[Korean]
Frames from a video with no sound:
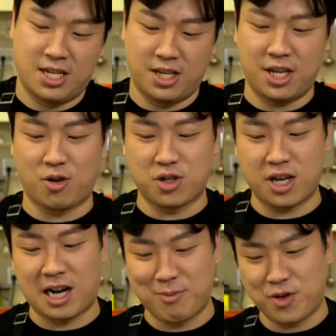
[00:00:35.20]
이게
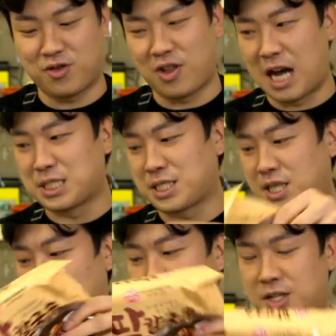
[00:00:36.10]
어떻게 라면으로
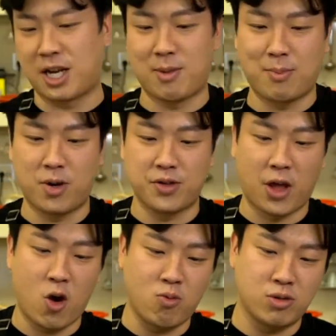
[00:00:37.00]
나왔을까 참 한번
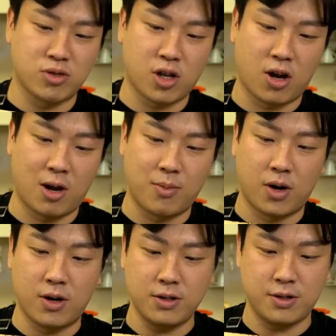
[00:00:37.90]
내용물부터
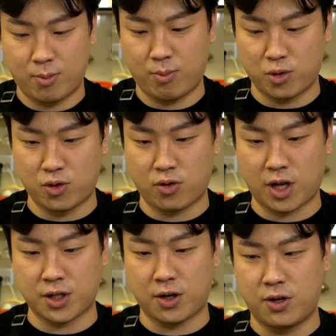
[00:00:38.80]
한번 보도록
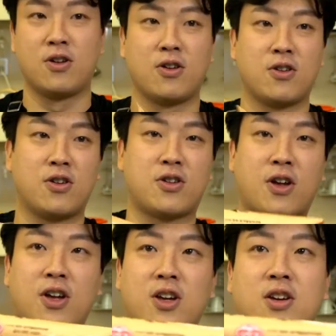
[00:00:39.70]
하죠
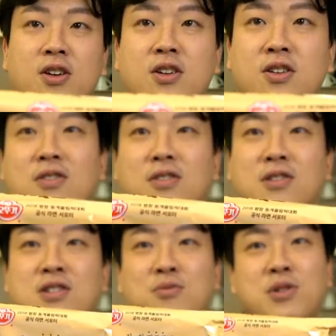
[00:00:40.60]
되게
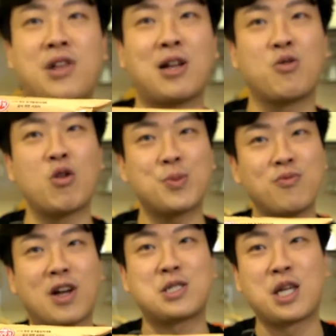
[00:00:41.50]
그
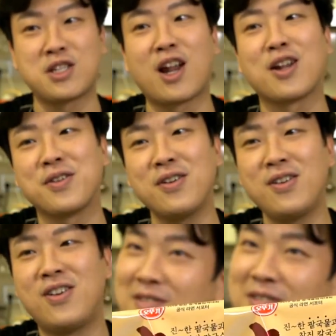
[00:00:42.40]
냉동식품 같이 생기지 않았어요?
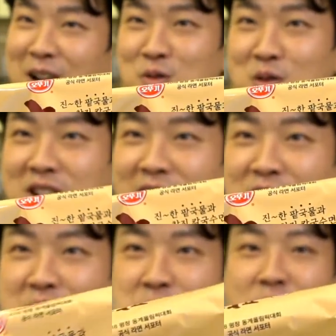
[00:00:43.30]
냉동실에
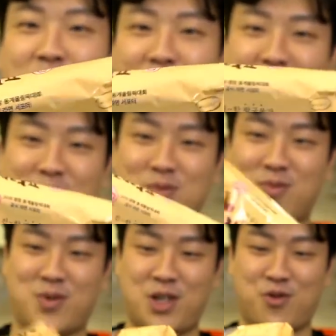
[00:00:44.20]
들어있을 것 같은
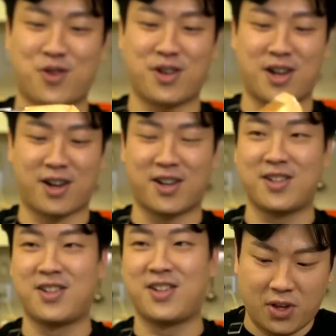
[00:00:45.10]
비주얼이에요 약간
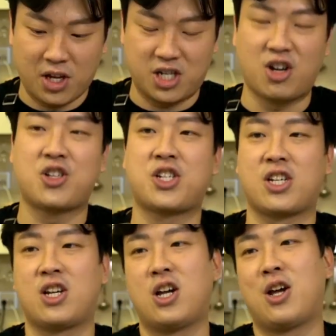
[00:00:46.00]

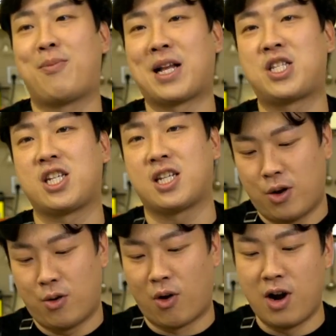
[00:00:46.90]
그렇지 맞지
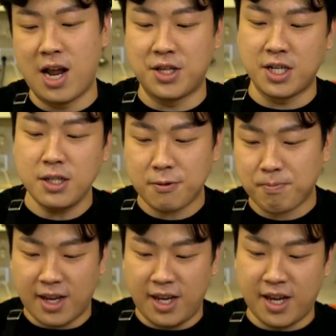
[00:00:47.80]
원래는
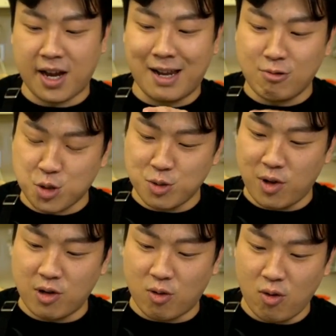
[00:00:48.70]
이게
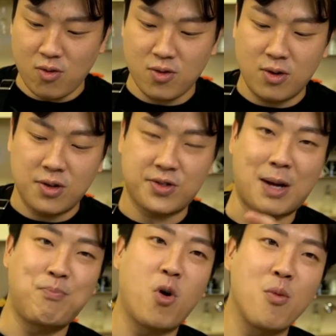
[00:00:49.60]
칼국수면이고
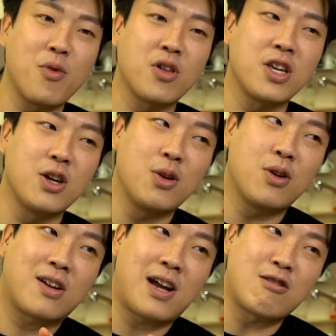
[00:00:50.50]
짬뽕면이
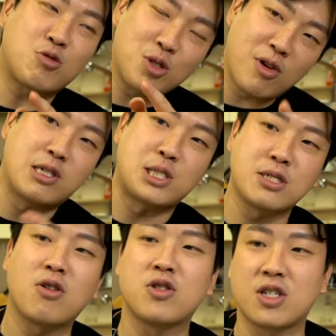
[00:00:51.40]
칼국수면을
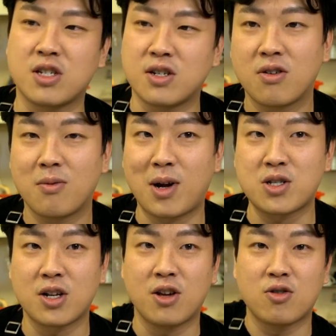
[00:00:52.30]
쓴 거지
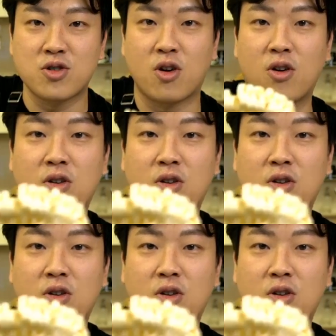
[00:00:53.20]
맞잖아요 그죠?